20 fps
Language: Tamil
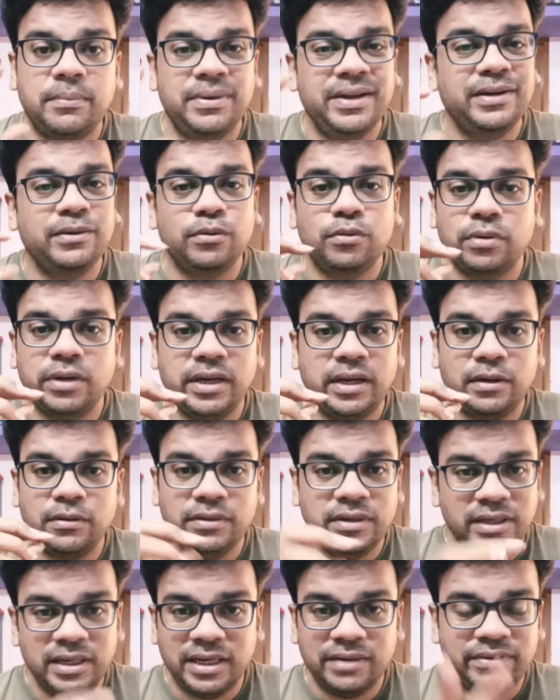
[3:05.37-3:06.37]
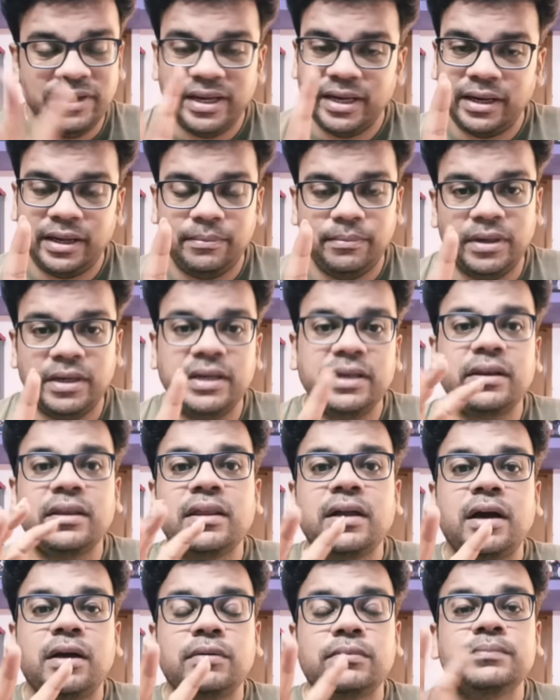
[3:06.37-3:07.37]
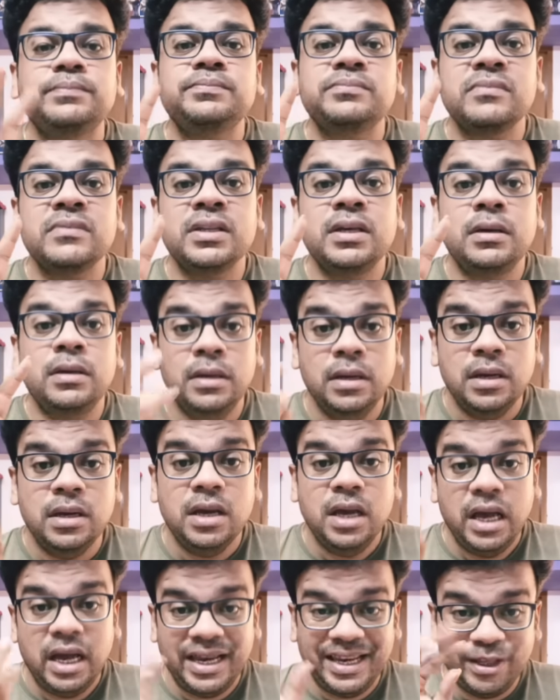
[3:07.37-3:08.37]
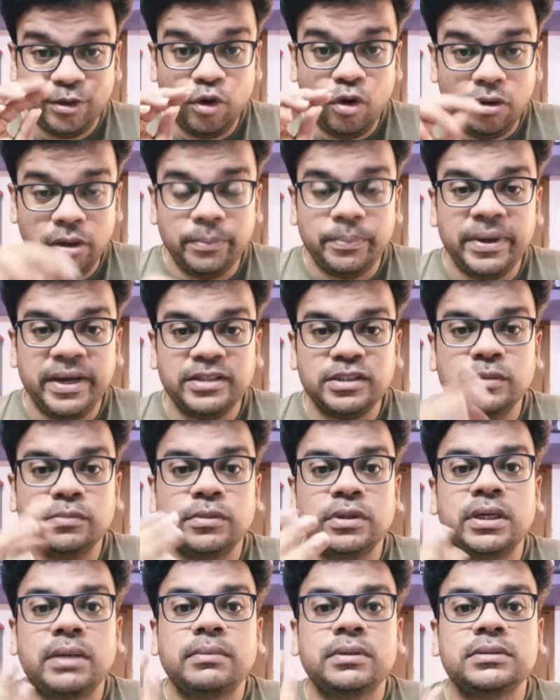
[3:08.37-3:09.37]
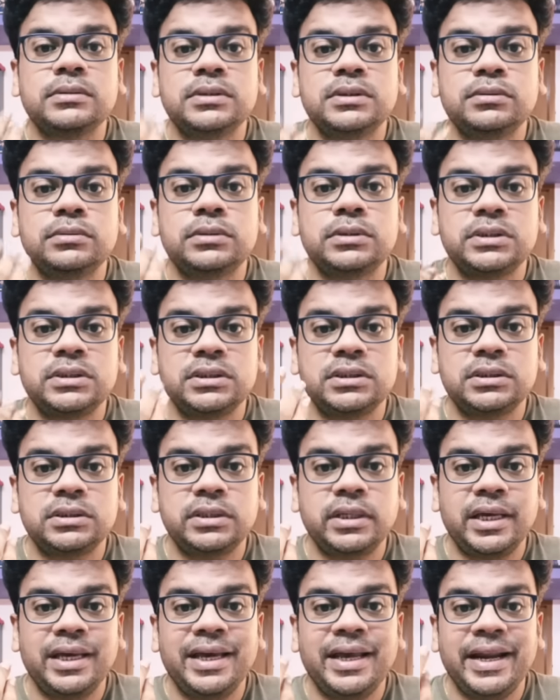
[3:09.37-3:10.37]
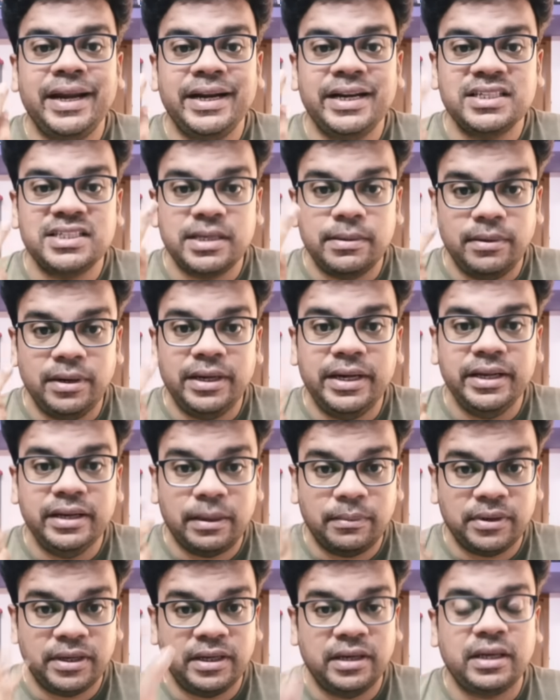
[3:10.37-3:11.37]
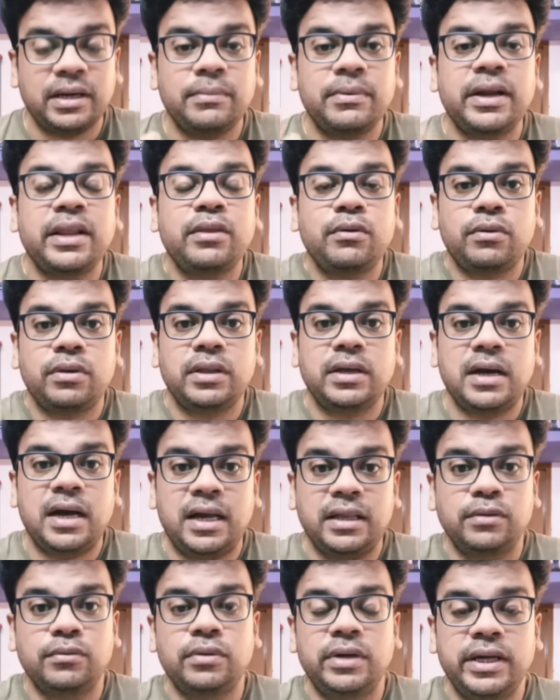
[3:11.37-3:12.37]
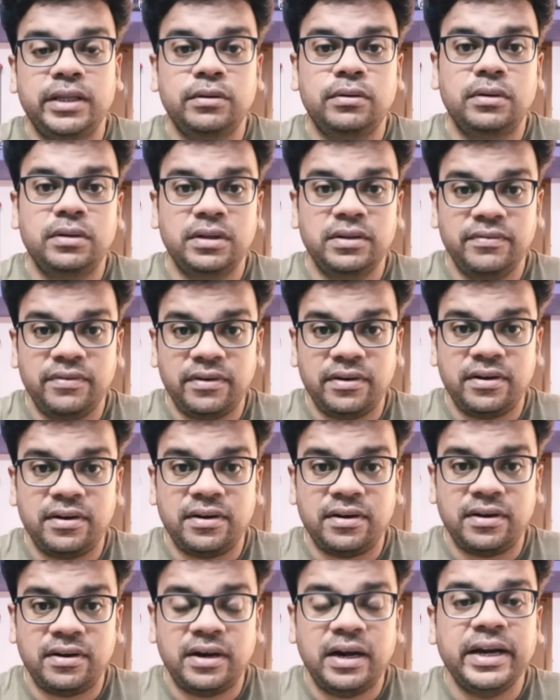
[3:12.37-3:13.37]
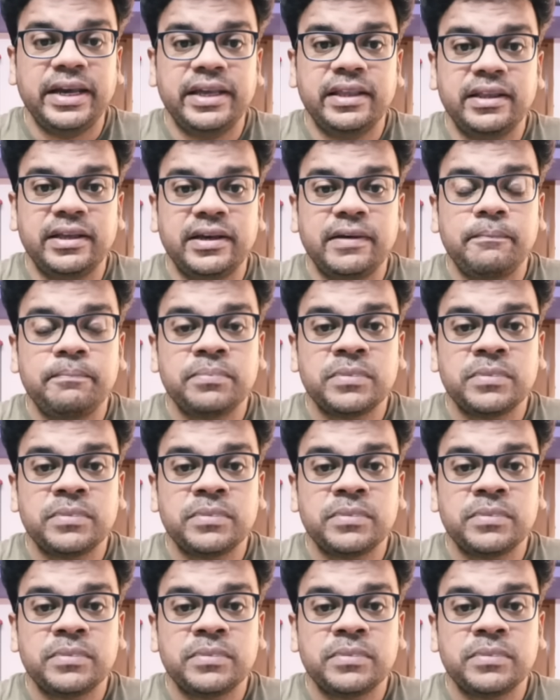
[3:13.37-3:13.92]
அப்படின்னு ஒரு இளவும் இல்லைன்னு வைங்களேன் பட் இருந்தாலும் ஏதோ ஒன்று பேசும்போது நமக்கு வந்து ஒரு ஹியரிங் டிசபிலிட்டி நமக்கு இருக்கிற மாதிரி தோணுது காதுக்குள்ளே ஏதோ வந்து விர்னு அடிக்குது